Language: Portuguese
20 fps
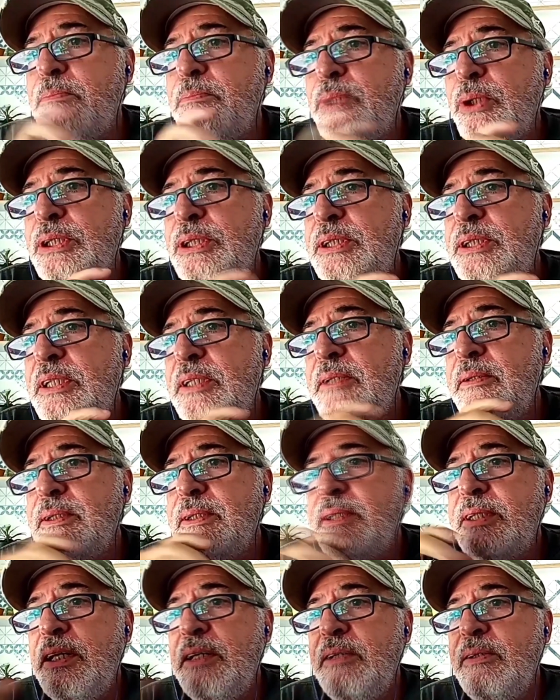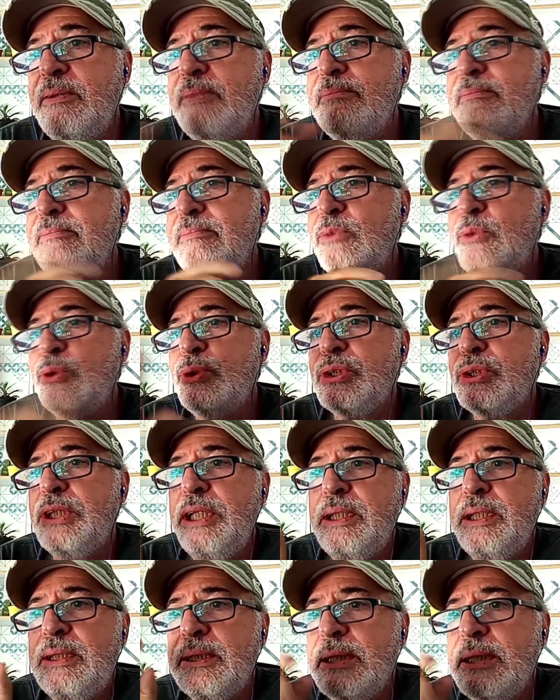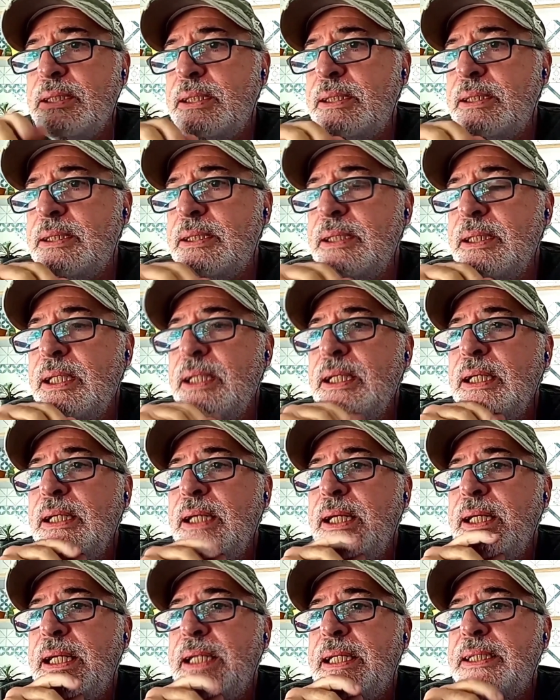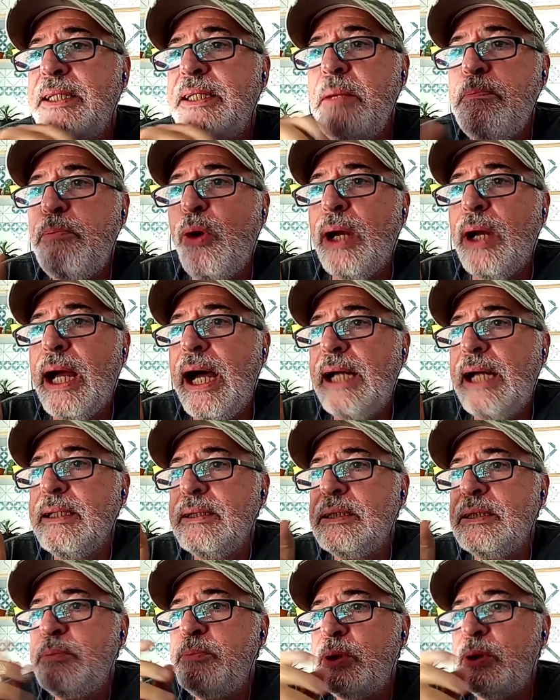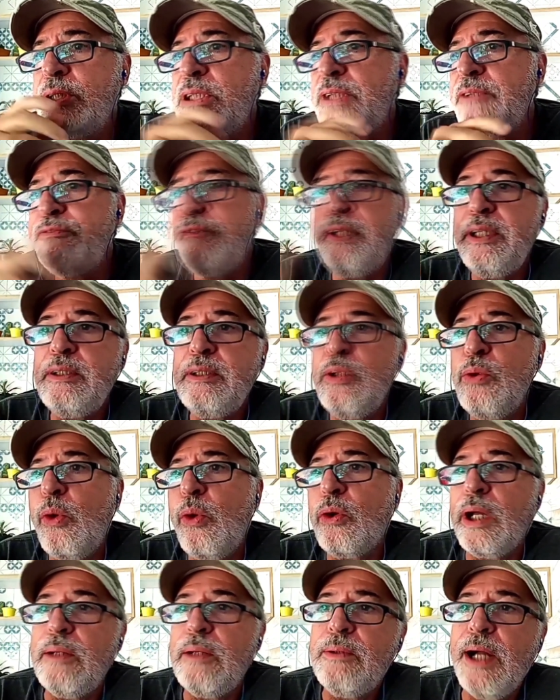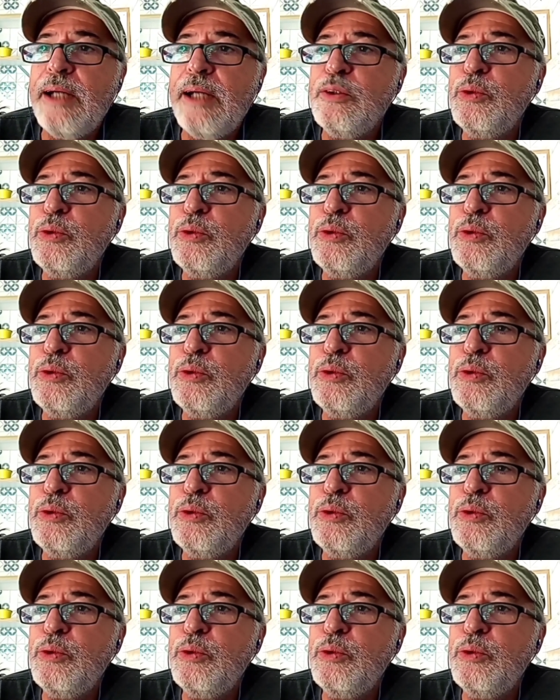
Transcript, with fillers: pode ser, ter 200 é, eh, temporadas, pode ser feita em qualquer lugar